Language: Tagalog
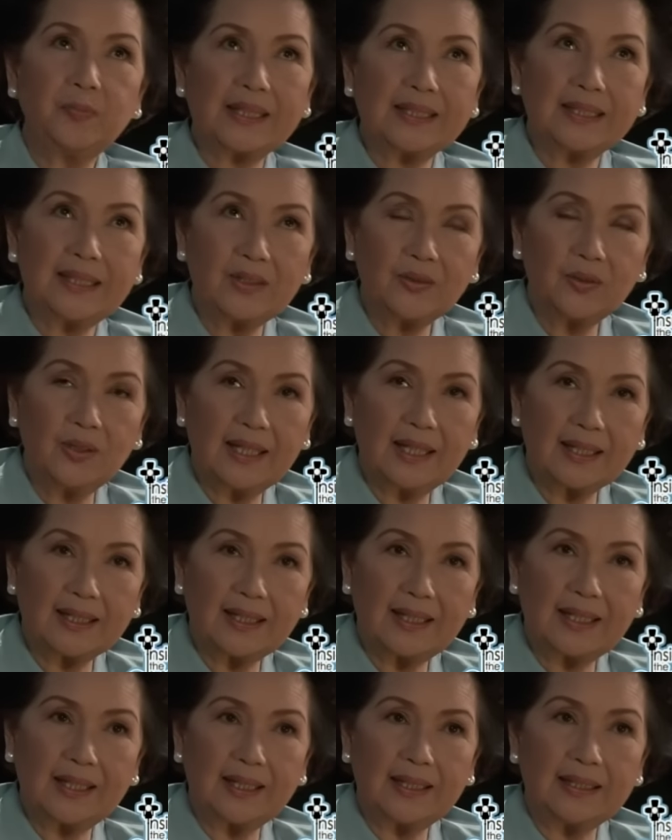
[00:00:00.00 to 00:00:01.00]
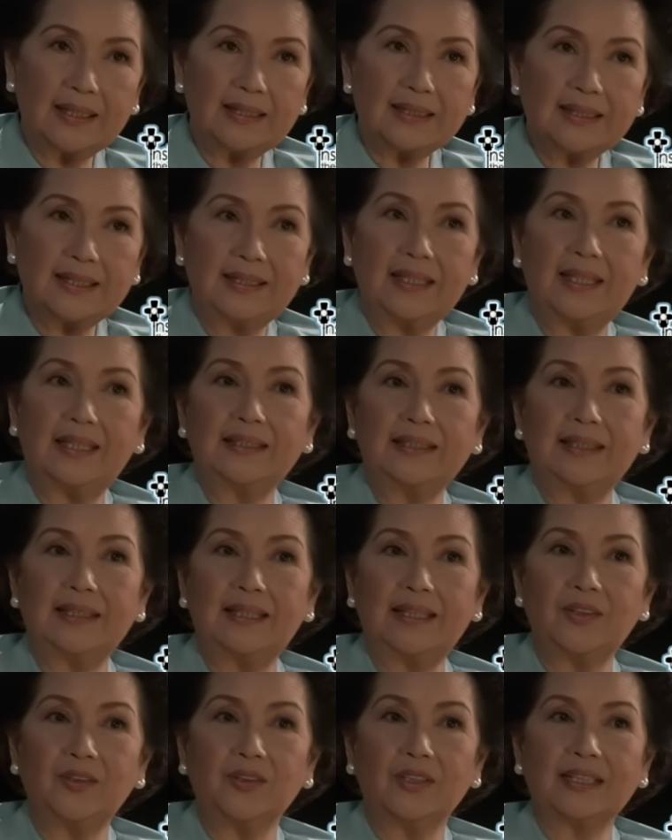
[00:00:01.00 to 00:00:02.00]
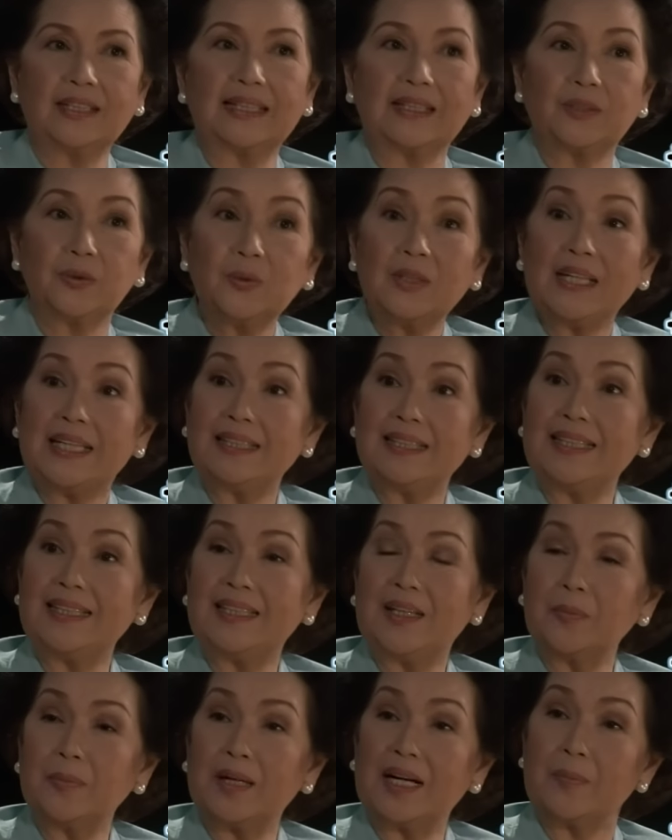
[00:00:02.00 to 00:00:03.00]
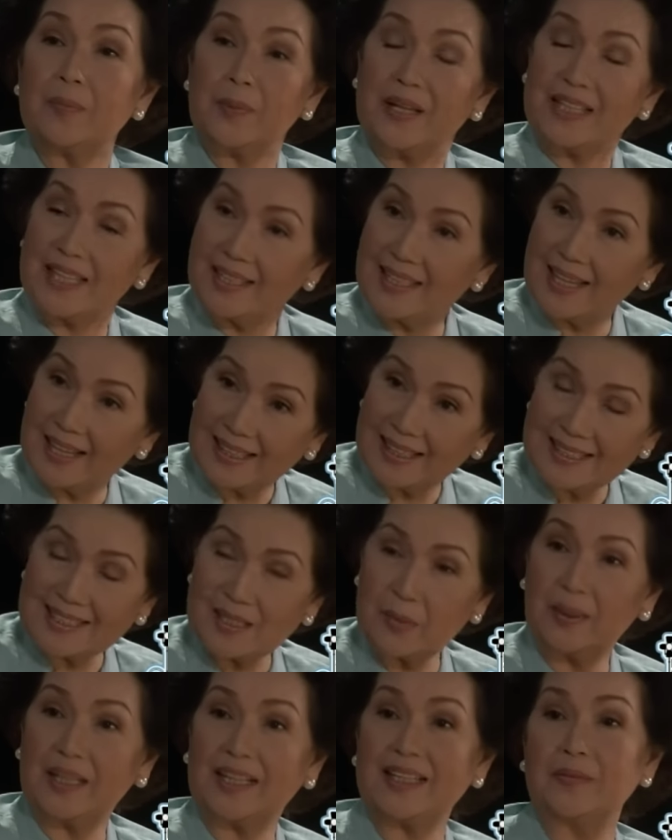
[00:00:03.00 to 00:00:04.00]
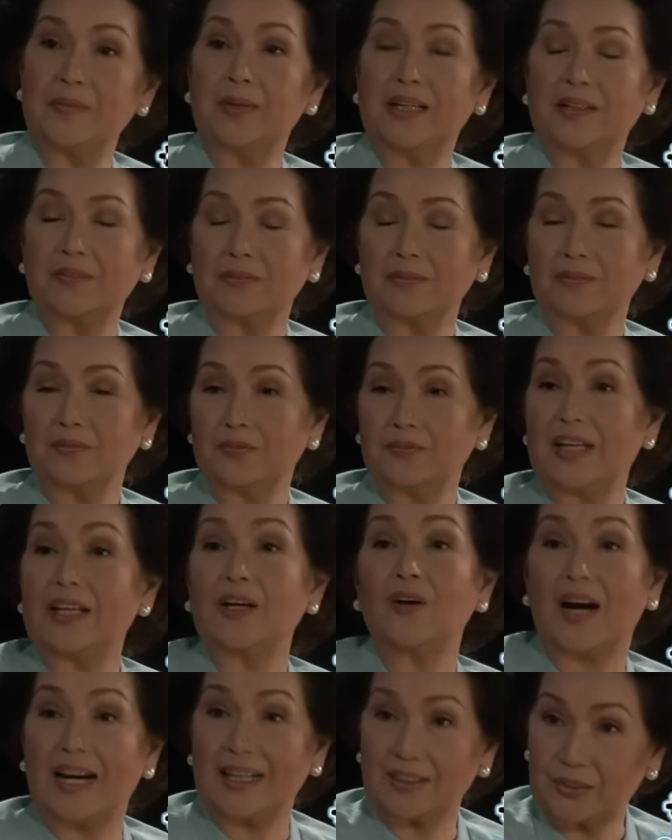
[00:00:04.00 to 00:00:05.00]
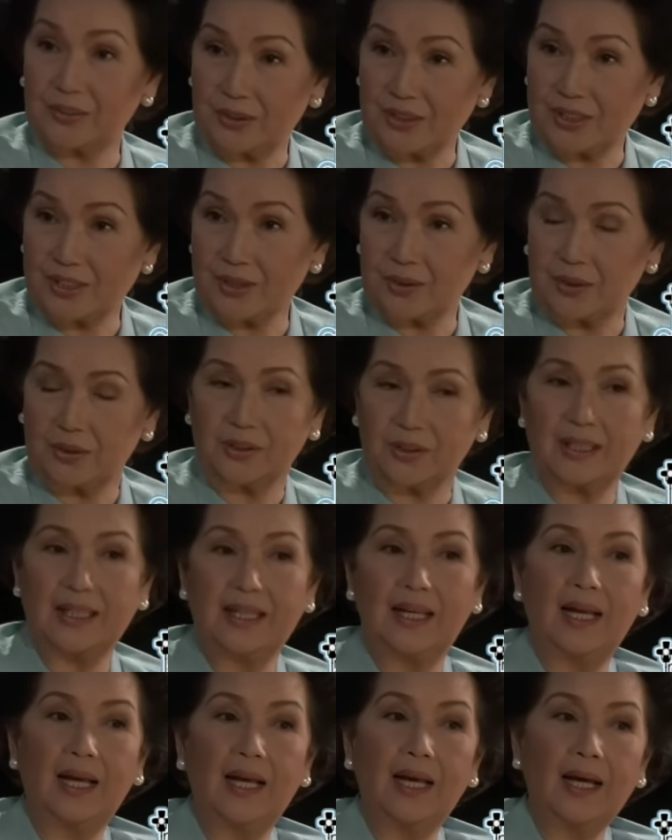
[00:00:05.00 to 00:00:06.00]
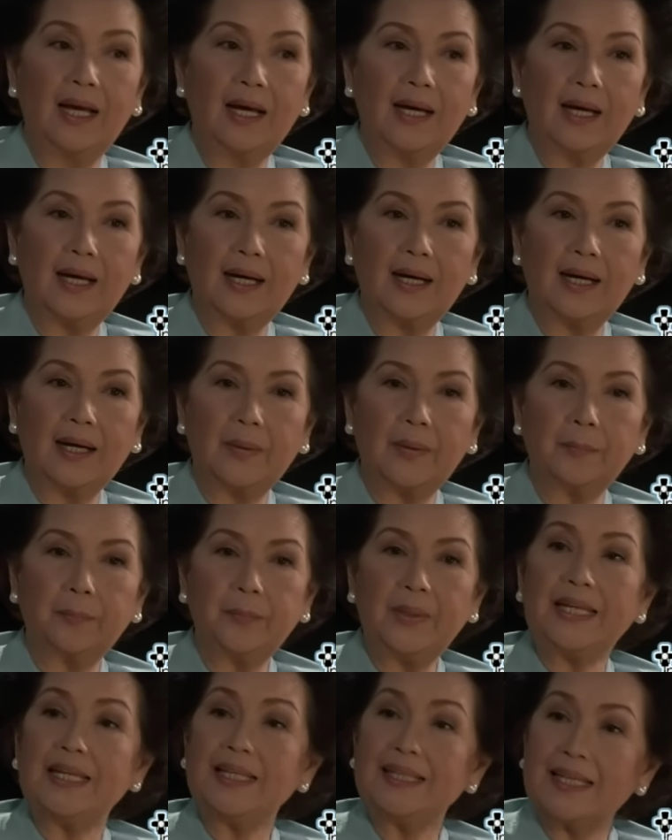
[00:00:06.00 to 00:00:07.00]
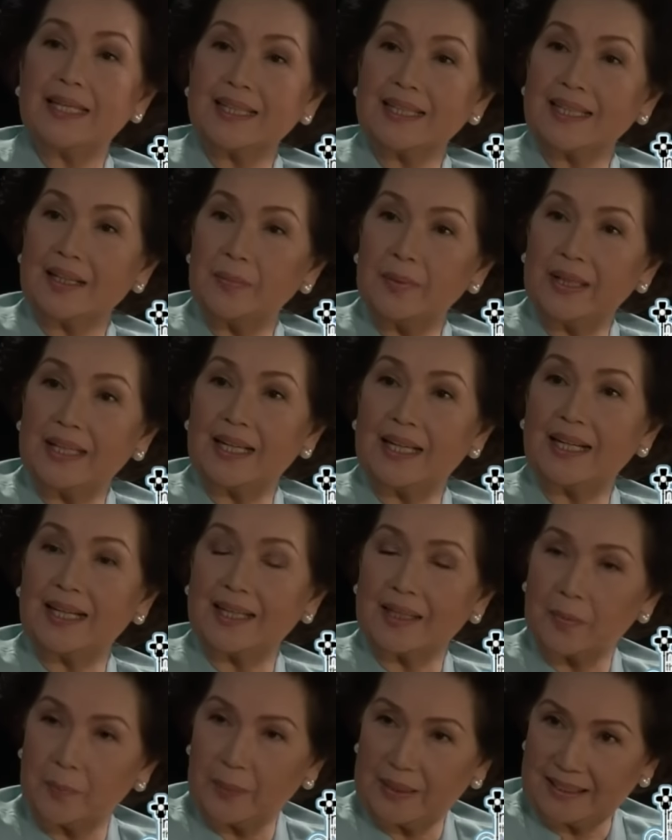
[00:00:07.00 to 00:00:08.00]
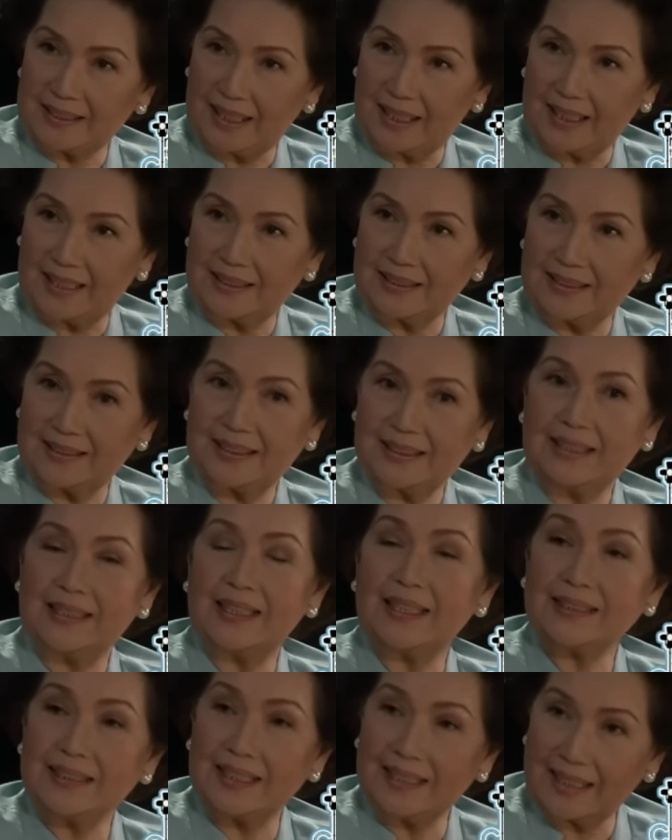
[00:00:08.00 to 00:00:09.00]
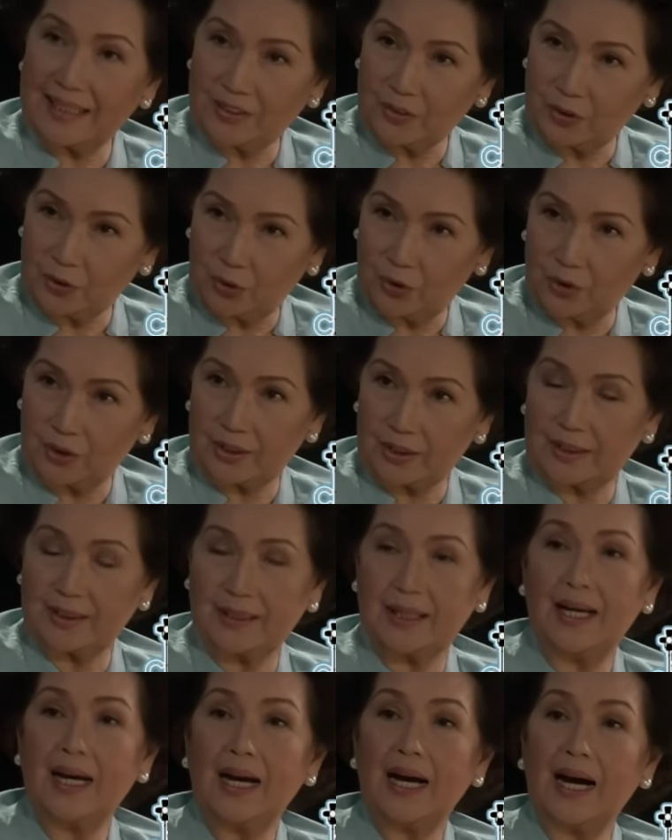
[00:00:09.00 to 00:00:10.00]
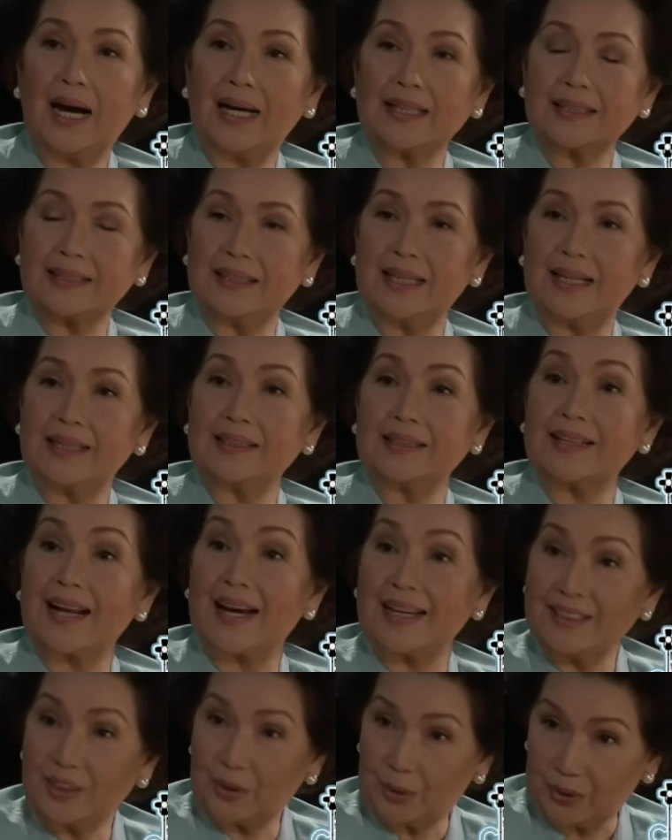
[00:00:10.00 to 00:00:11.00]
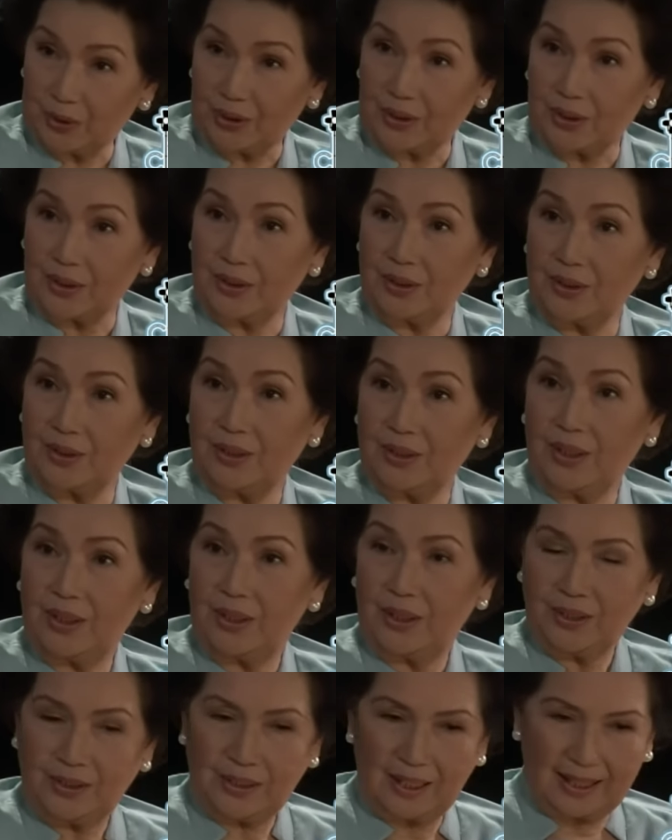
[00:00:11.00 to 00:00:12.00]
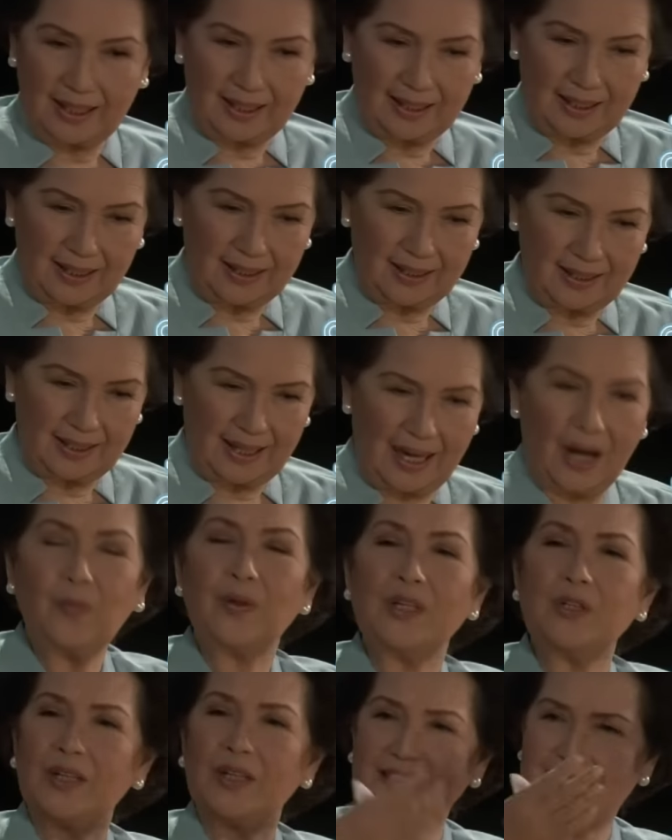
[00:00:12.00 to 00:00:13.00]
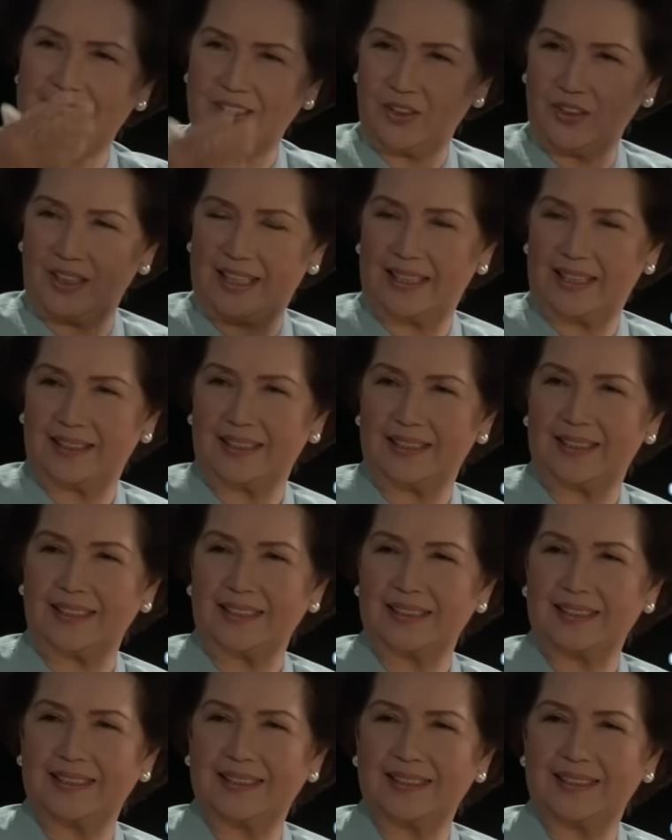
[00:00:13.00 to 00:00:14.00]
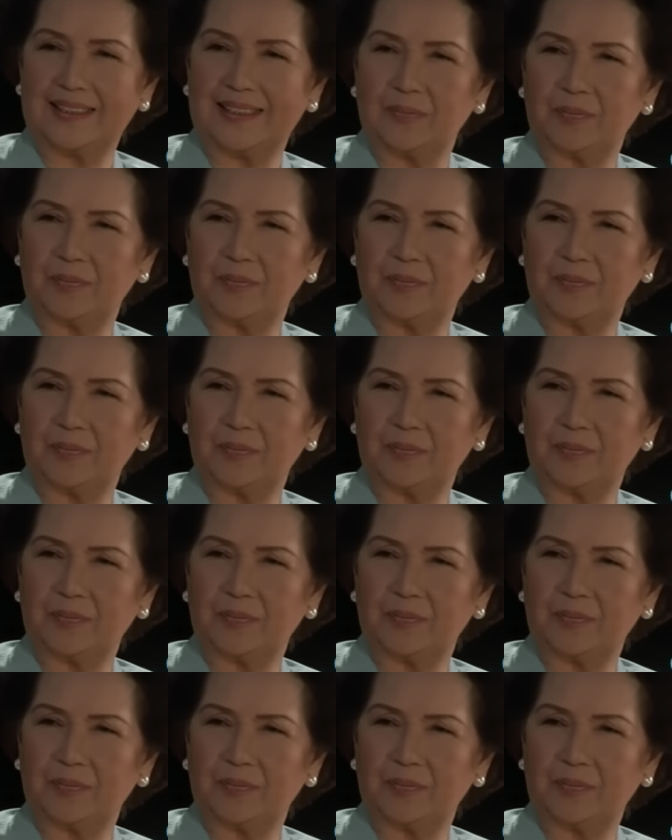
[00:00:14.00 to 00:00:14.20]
yung particular na insidente na yon, katulad din ng mga pangyayari sa mga ibang fellow actors ko, uh, binigyan kami ng karapatan ng direktor at ng writer na how will you articulate this?